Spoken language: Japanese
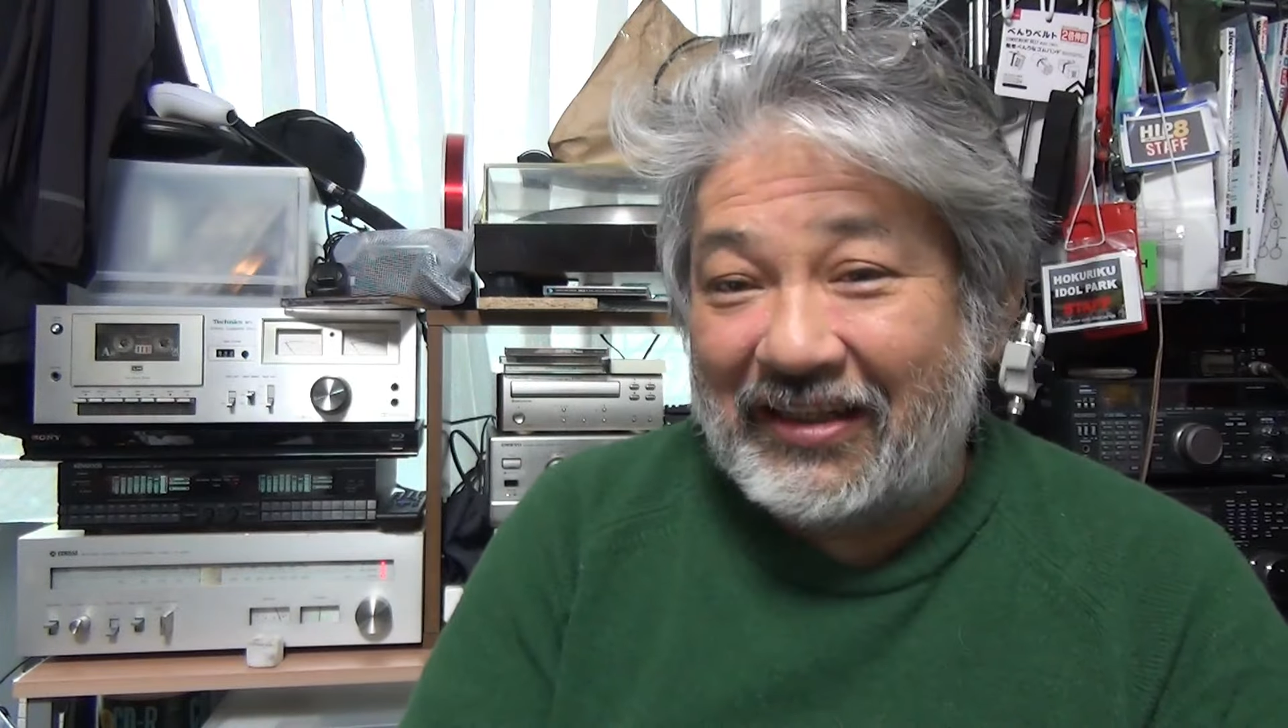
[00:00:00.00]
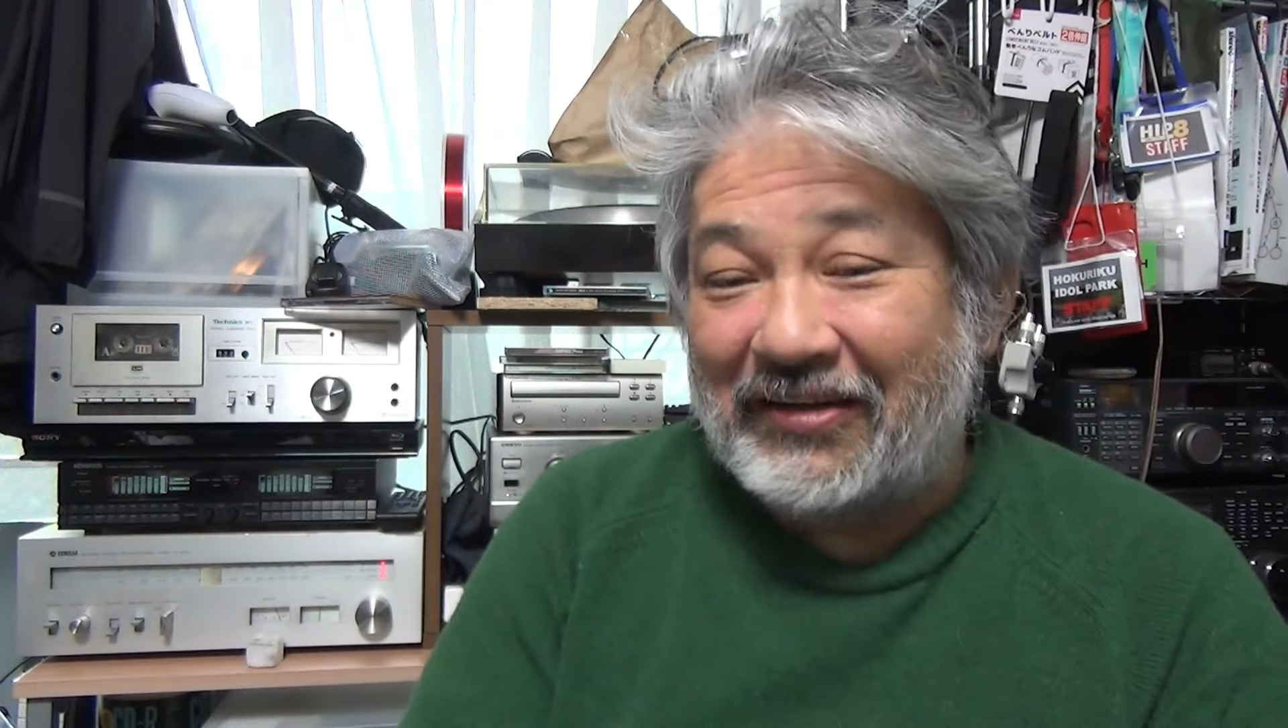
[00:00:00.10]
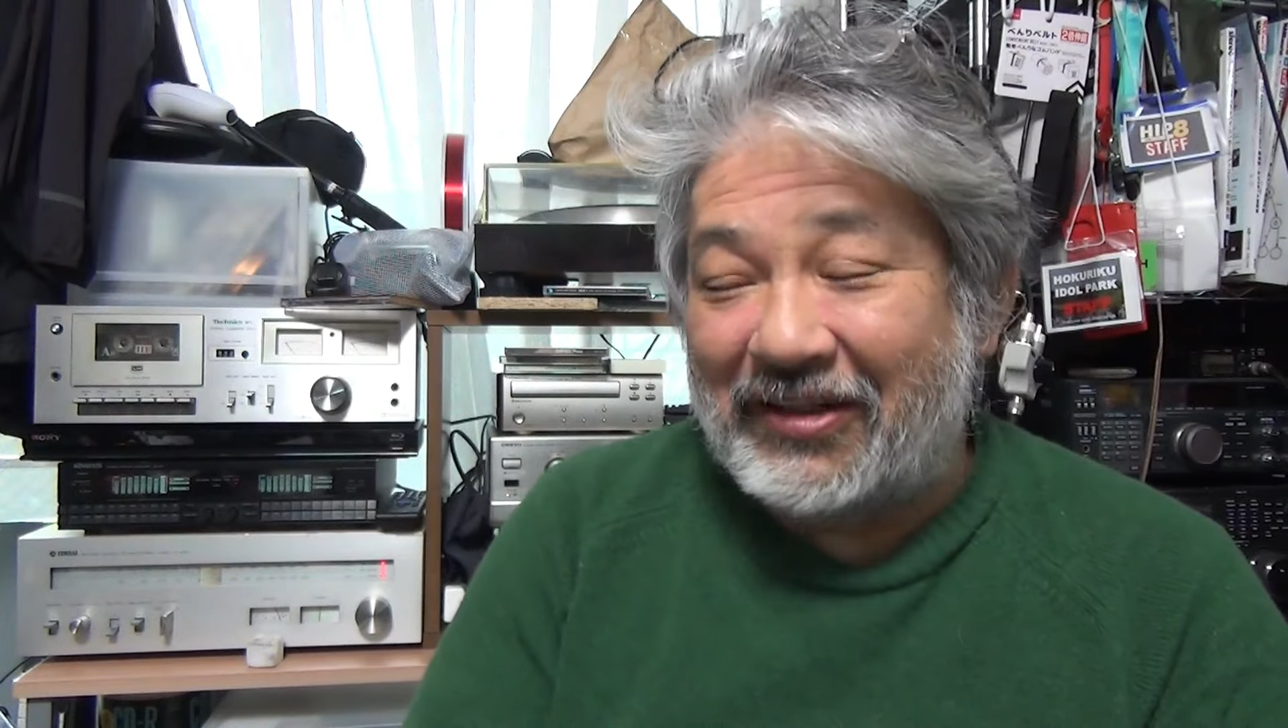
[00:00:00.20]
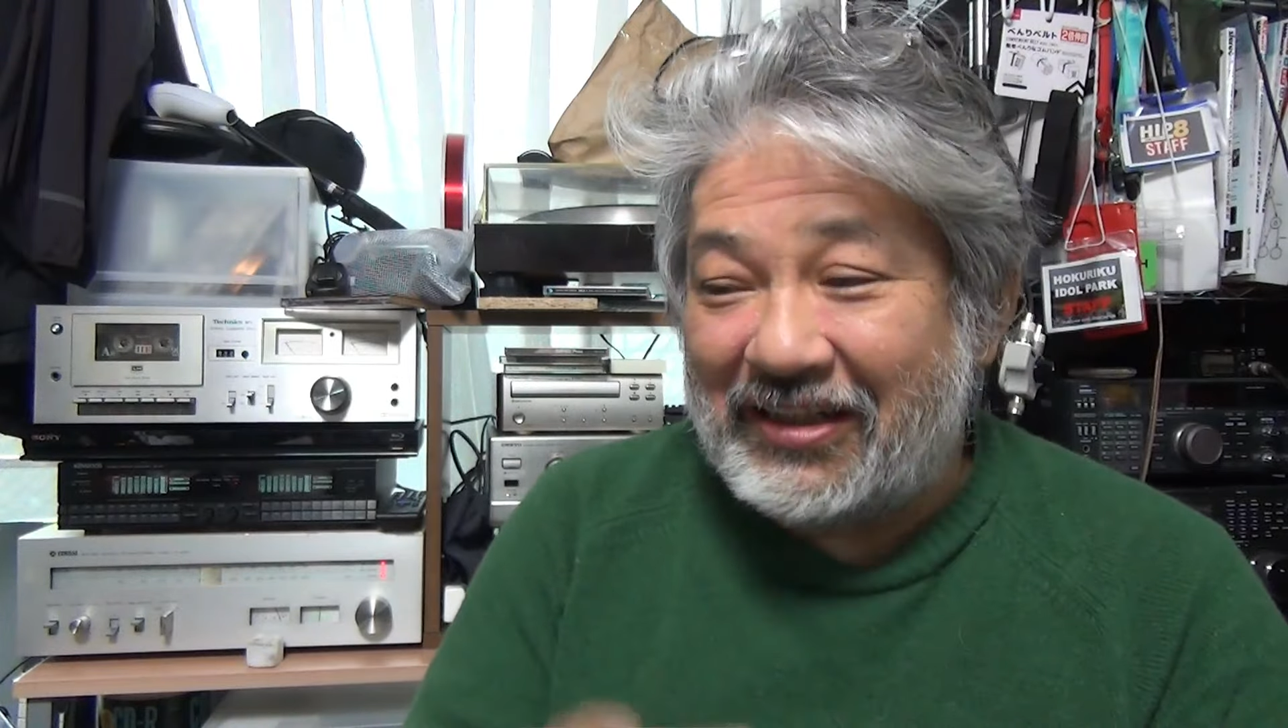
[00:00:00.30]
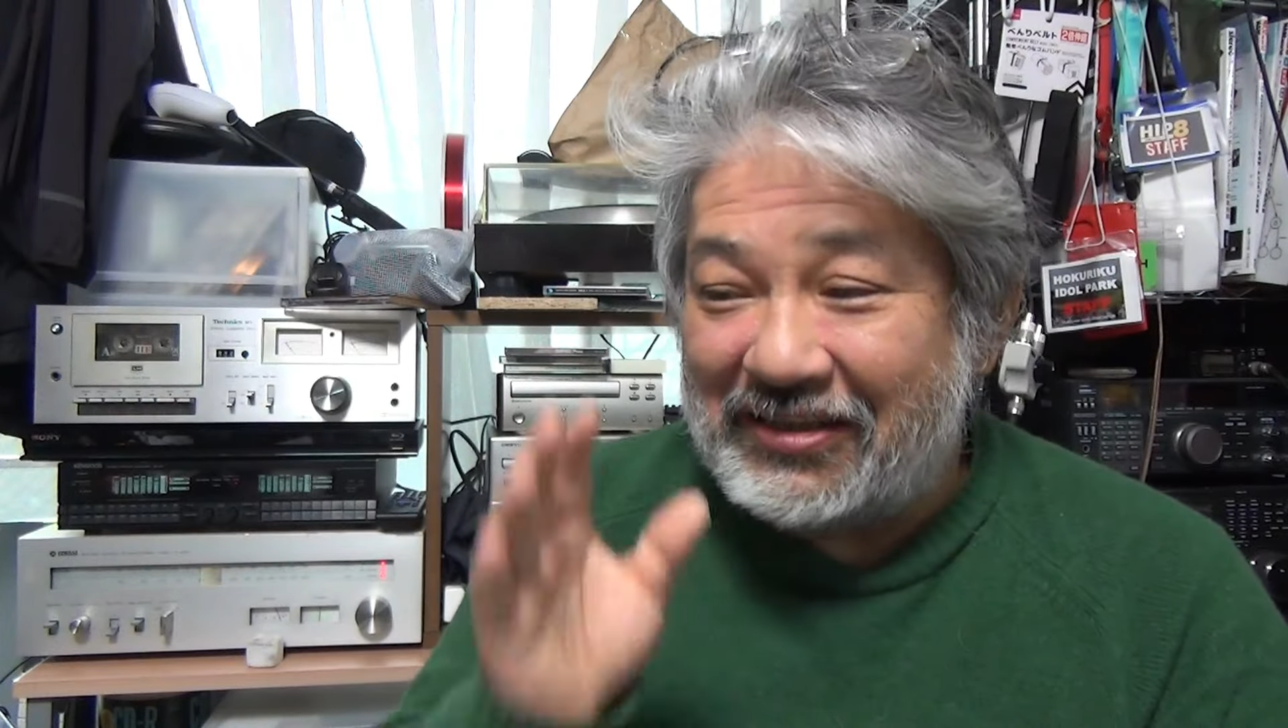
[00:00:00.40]
で
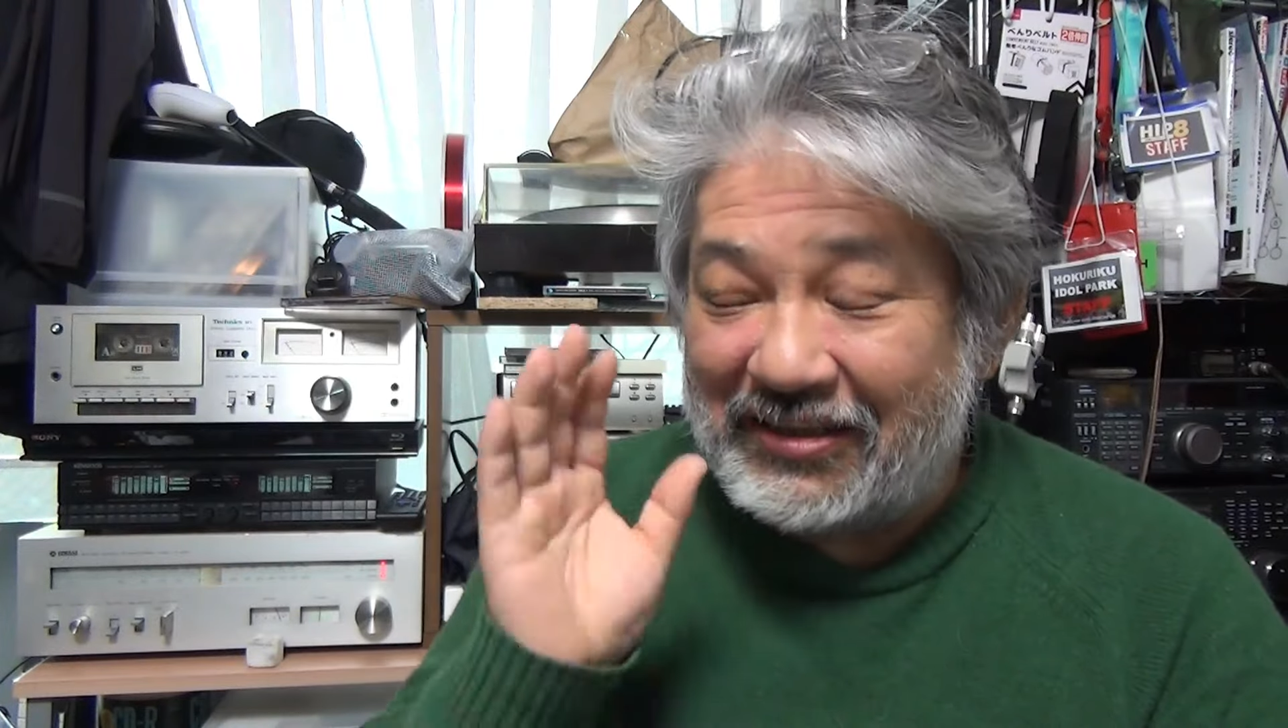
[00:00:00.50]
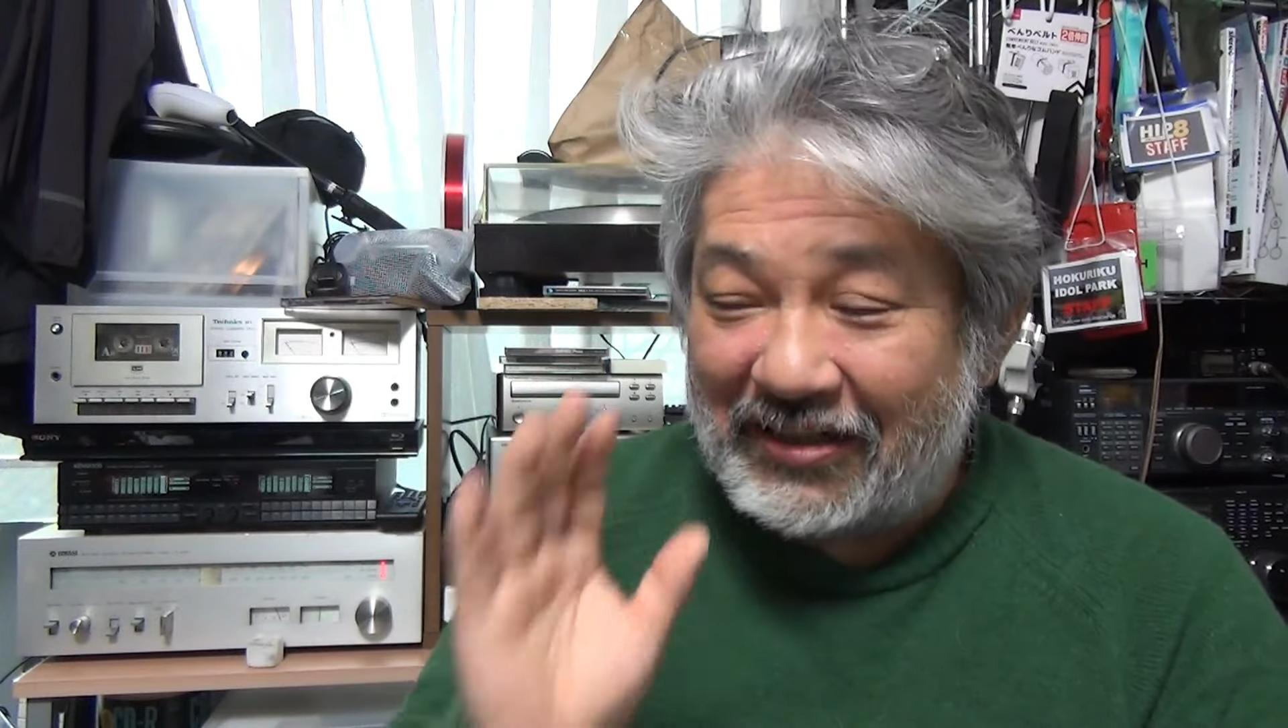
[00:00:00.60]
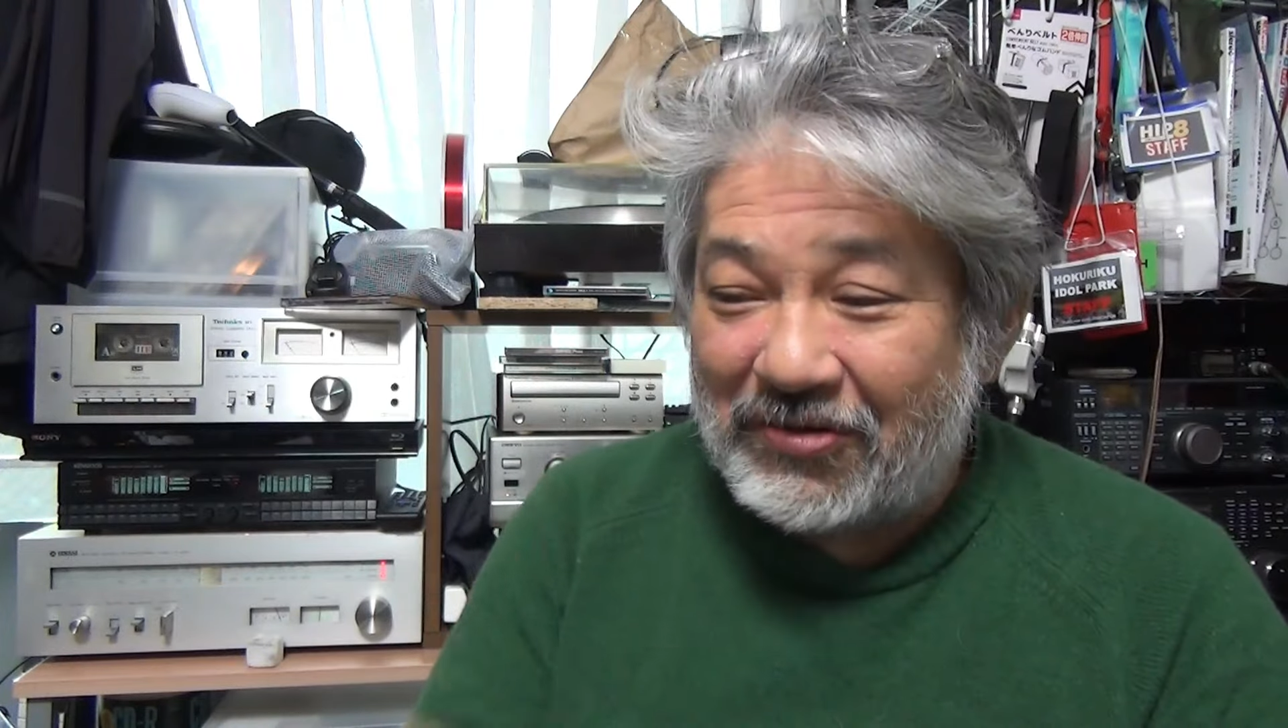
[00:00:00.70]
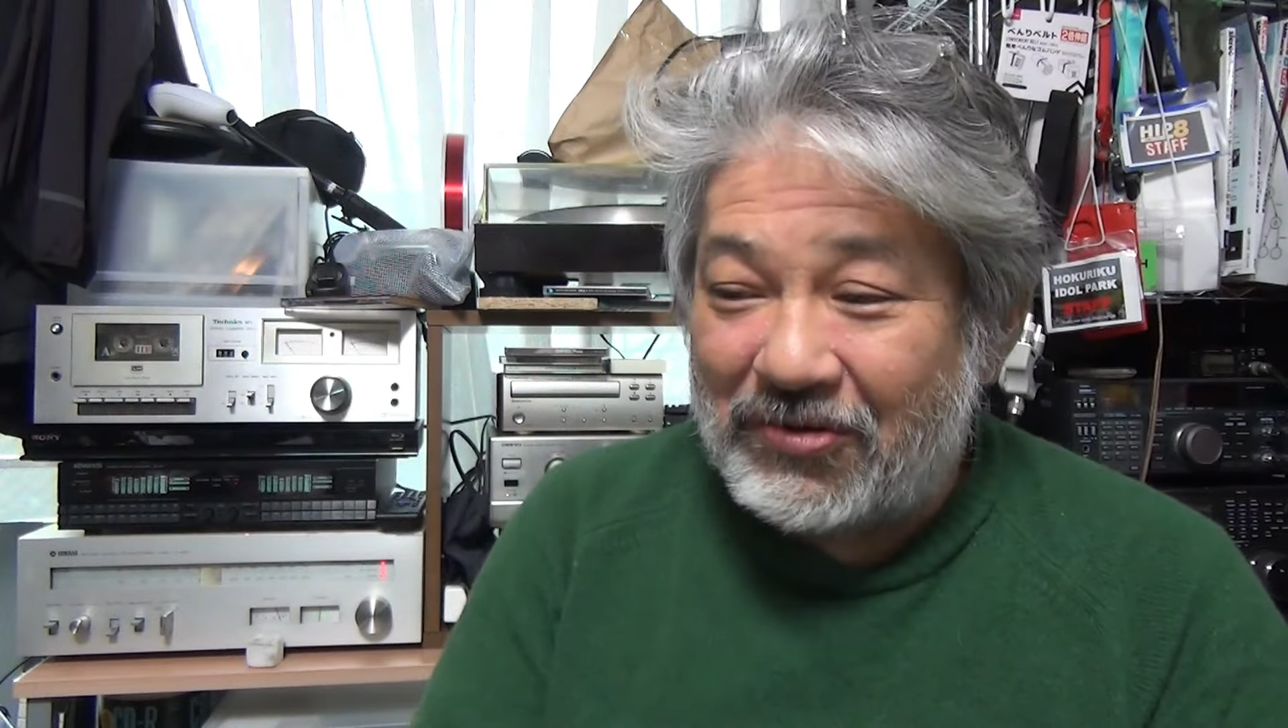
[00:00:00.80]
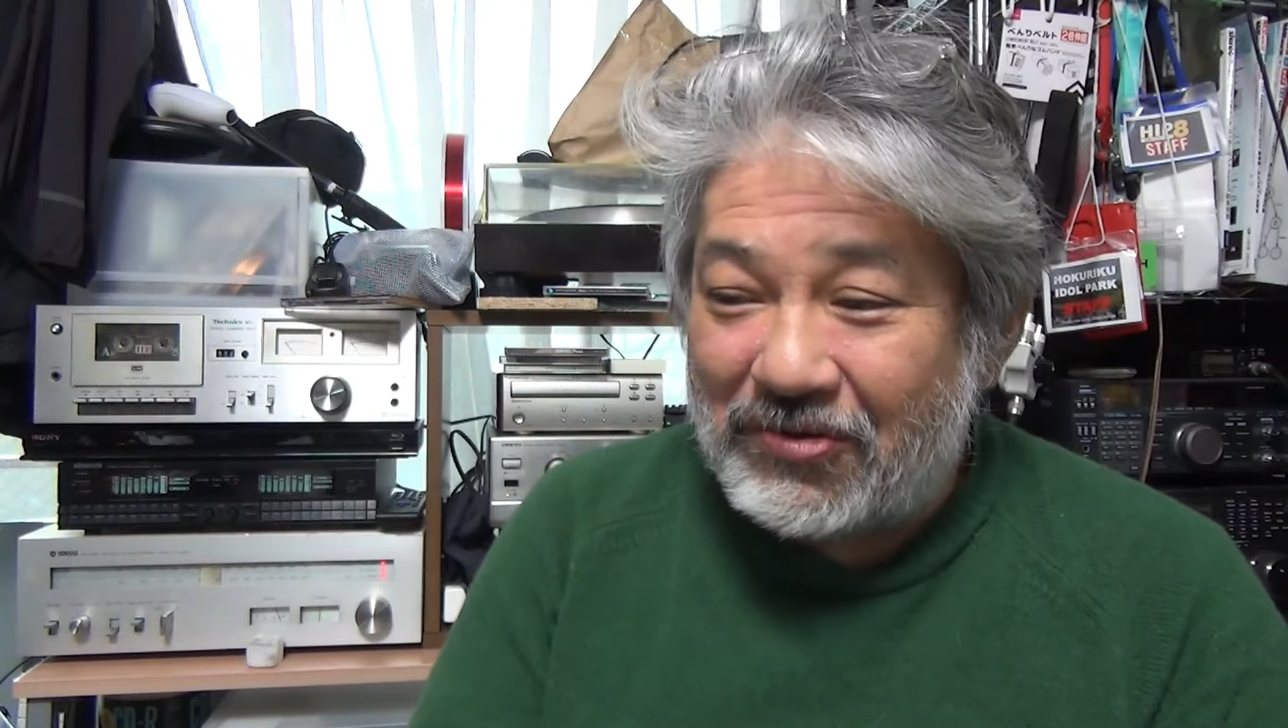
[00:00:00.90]
私ね、